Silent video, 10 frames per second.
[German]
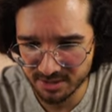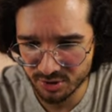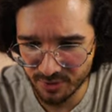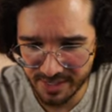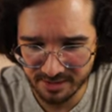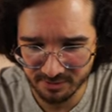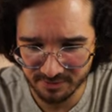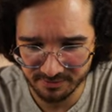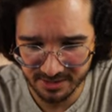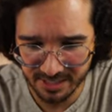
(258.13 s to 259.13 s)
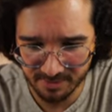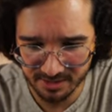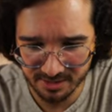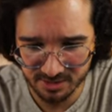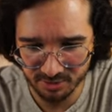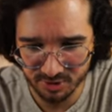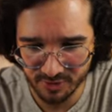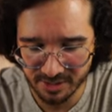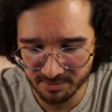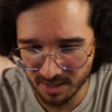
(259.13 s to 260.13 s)
traden oder wie kann man denn so einen
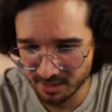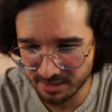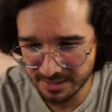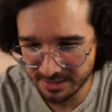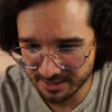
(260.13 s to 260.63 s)
Trade machen?